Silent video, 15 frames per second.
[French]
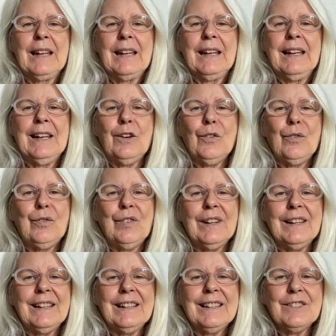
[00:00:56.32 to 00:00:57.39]
Et
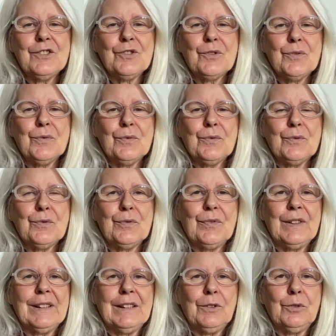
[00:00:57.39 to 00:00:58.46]
enfin, je vous
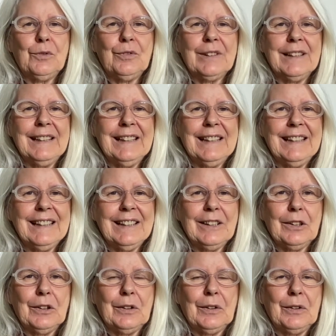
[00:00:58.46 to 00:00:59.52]
fais découvrir
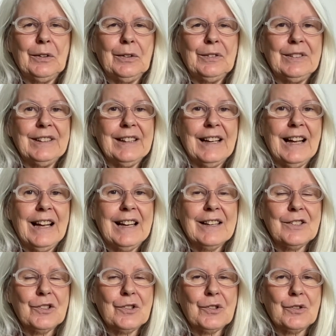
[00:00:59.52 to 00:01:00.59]
euh, le
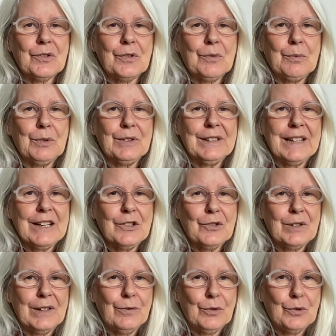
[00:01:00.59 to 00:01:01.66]
tirage, euh, mon tirage
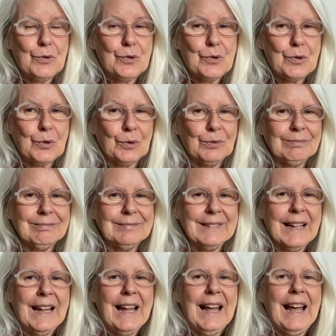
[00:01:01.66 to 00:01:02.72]
de l'évolution,
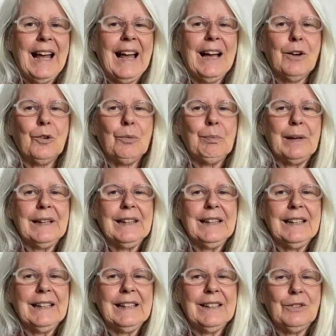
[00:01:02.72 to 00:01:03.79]
accompagné